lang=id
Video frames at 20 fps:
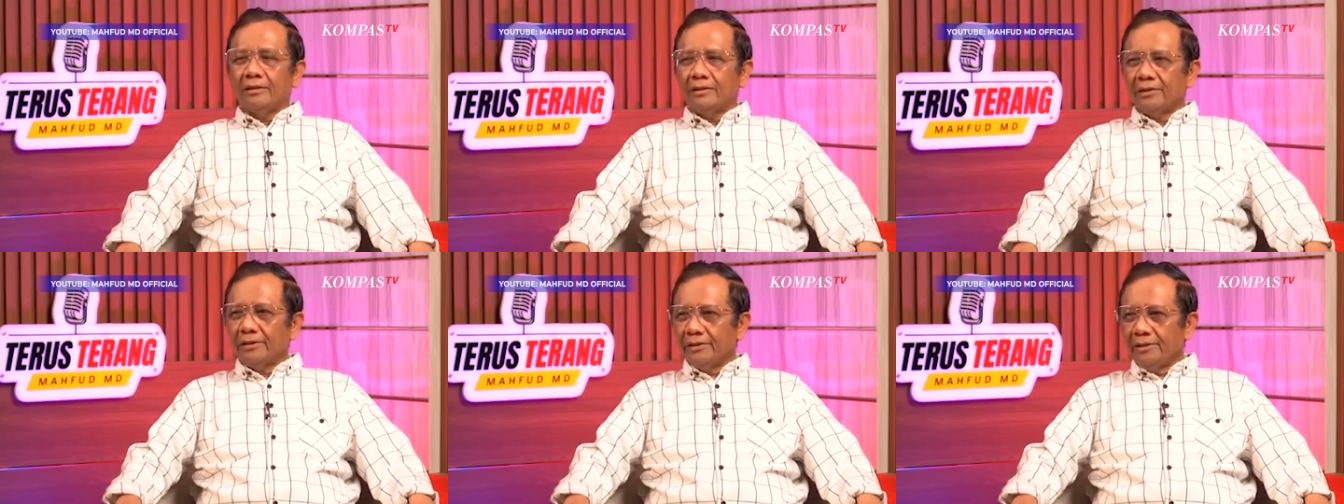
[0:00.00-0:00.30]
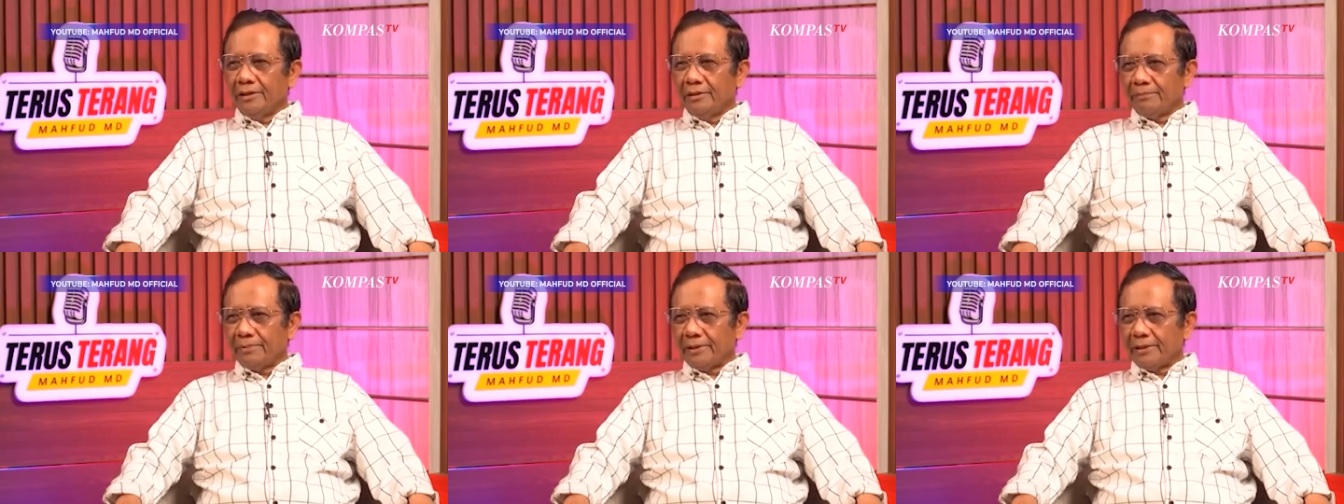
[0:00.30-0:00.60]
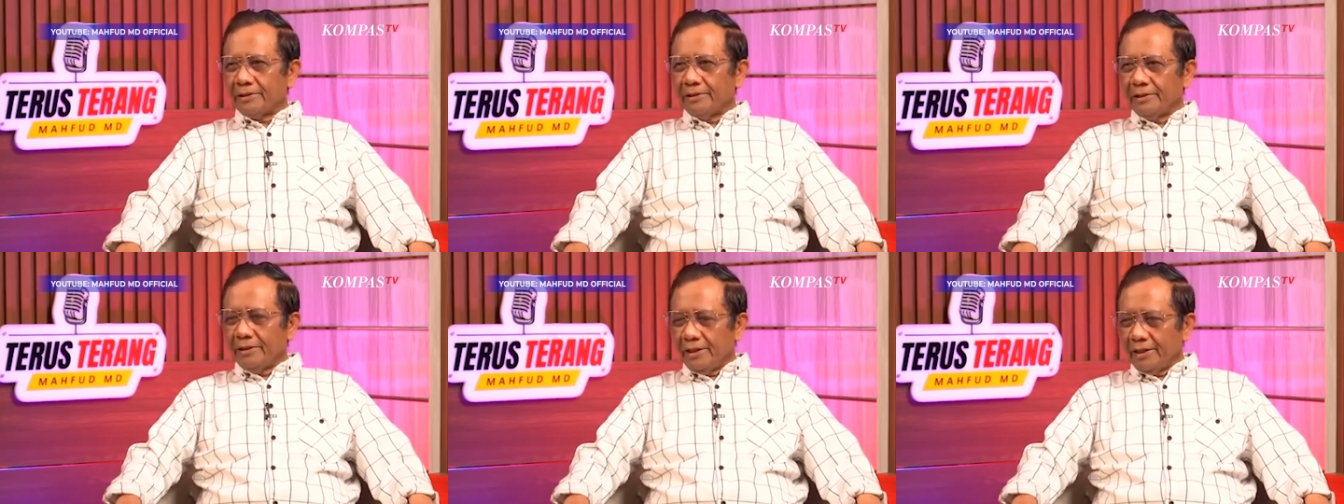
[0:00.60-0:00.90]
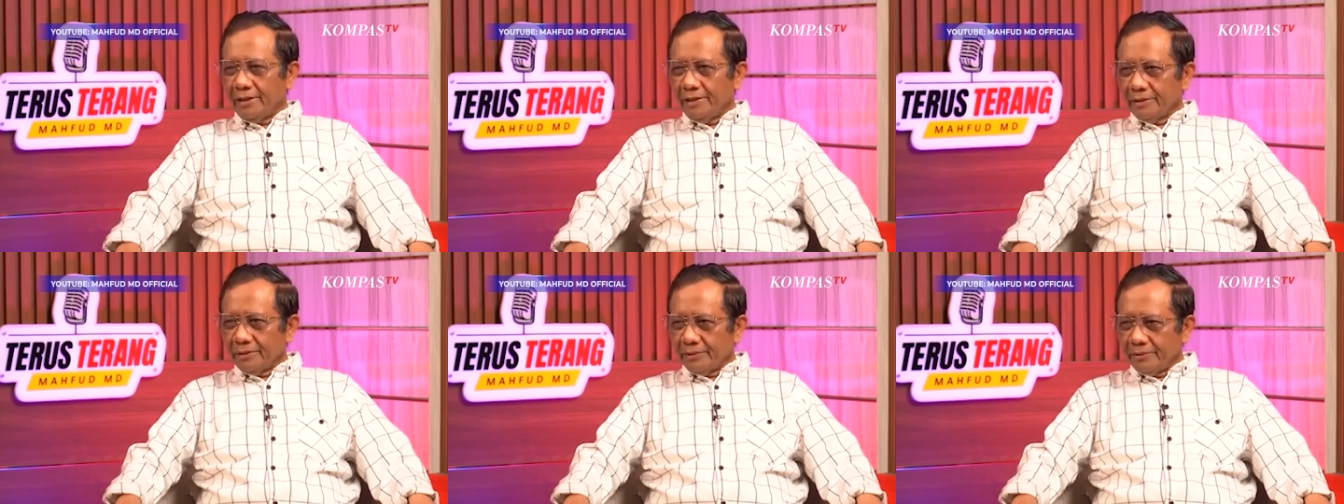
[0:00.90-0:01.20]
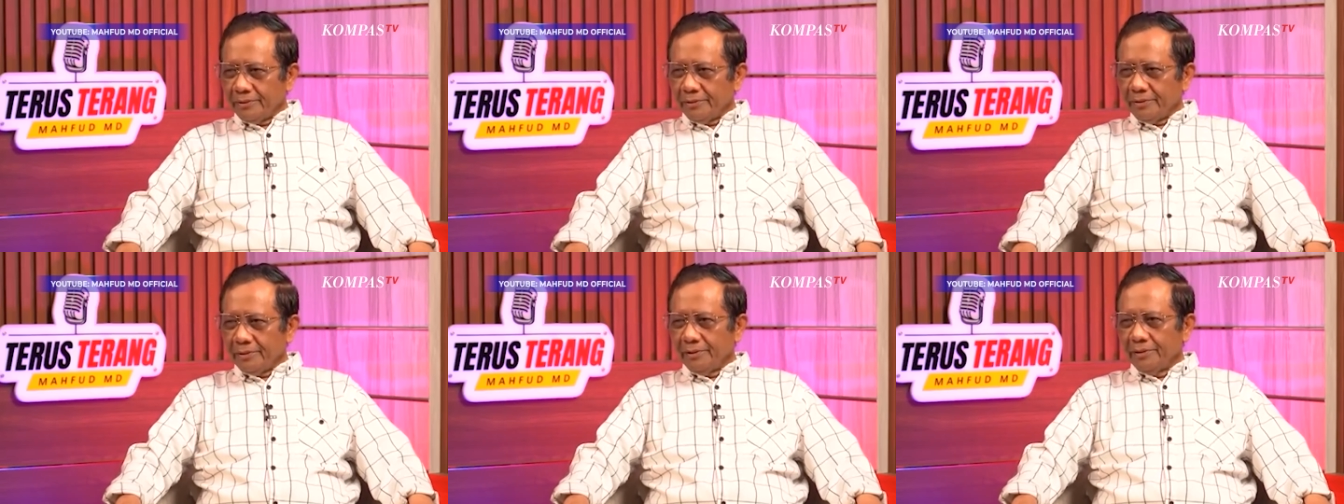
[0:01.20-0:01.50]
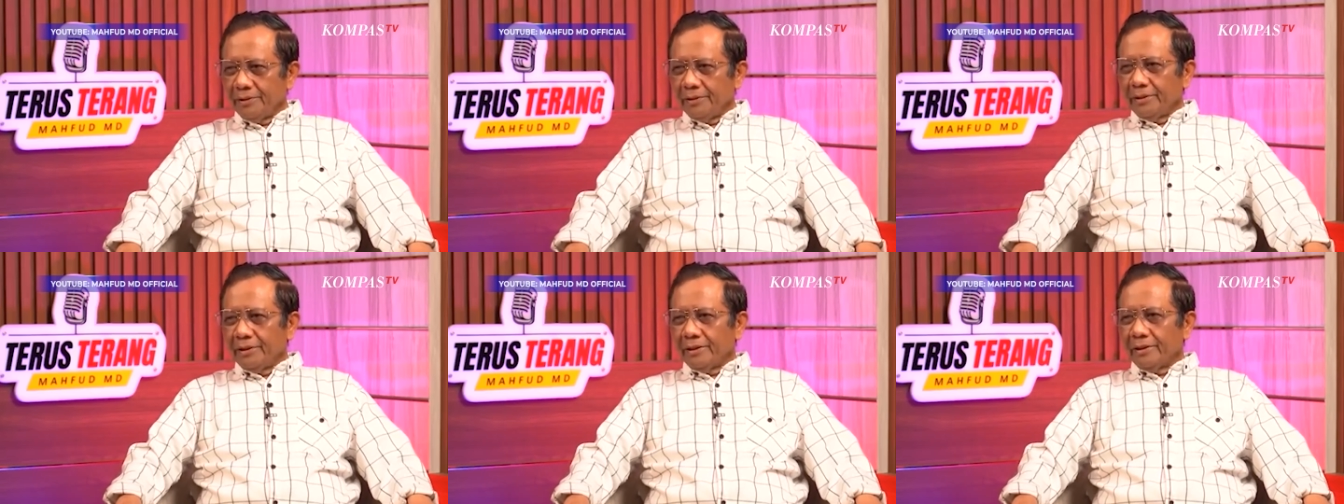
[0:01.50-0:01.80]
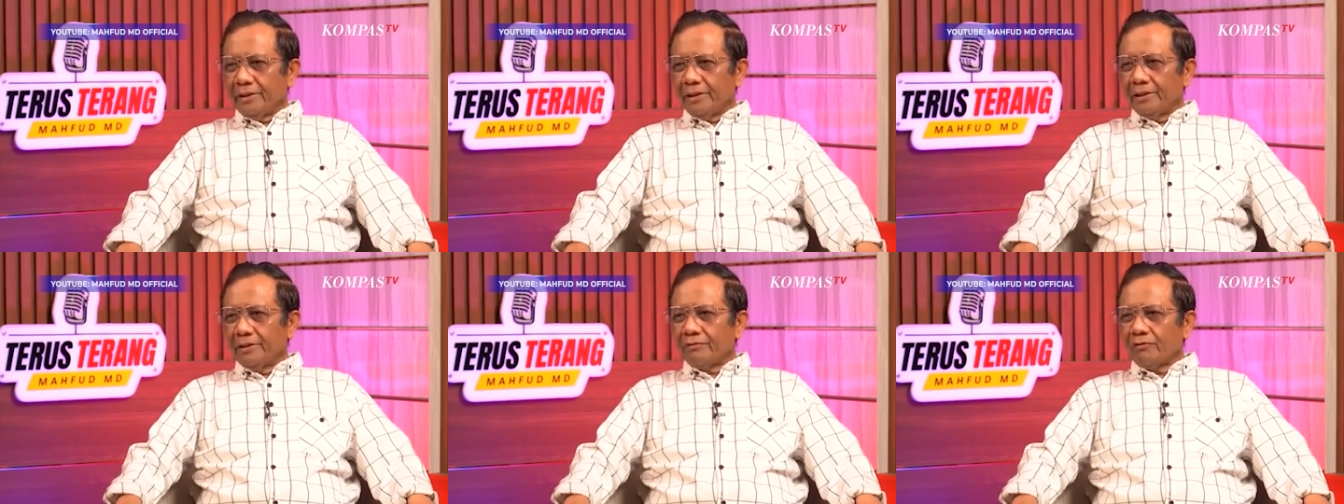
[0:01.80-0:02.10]
Izin presiden itu
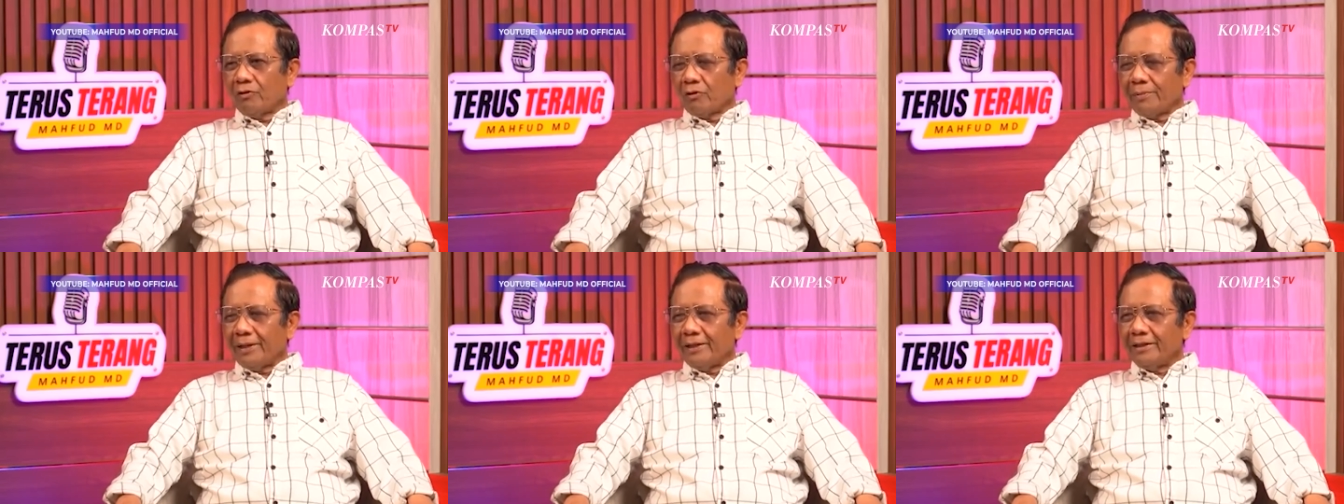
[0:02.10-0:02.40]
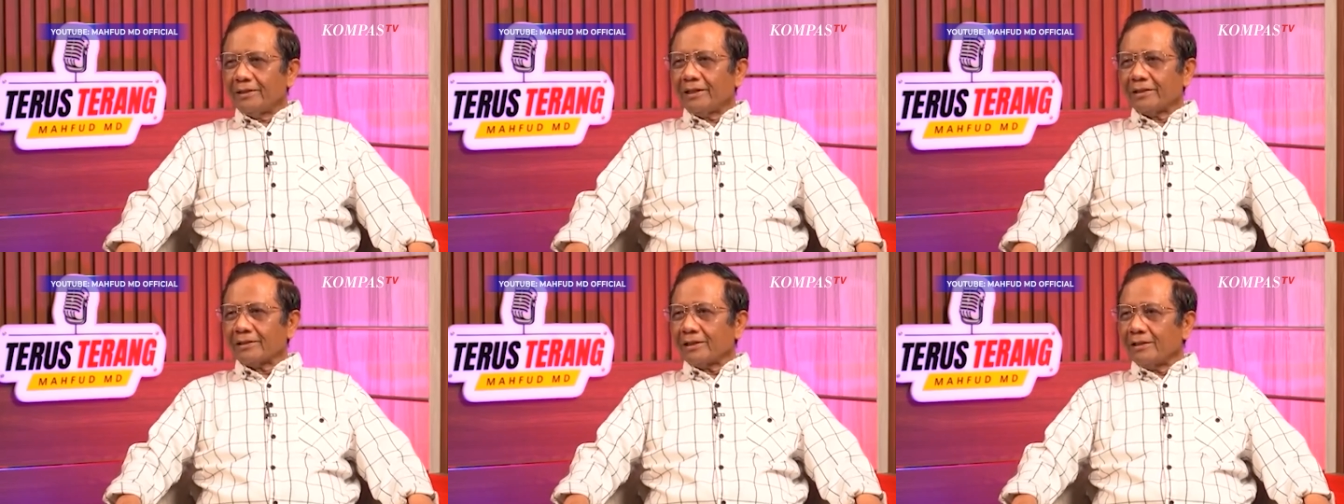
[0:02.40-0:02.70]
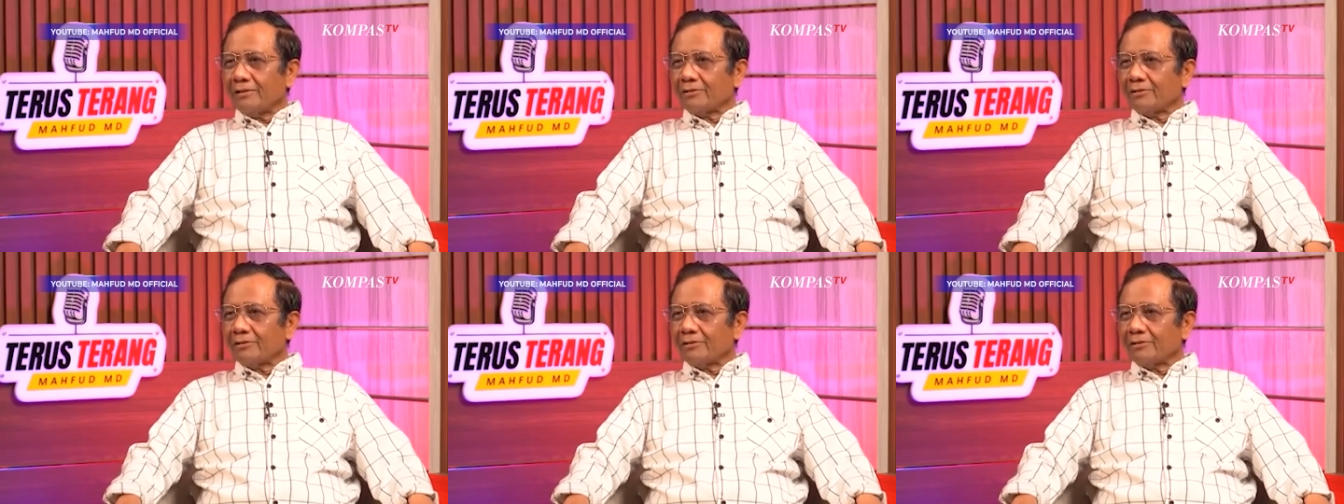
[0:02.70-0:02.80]
uh, formalitas.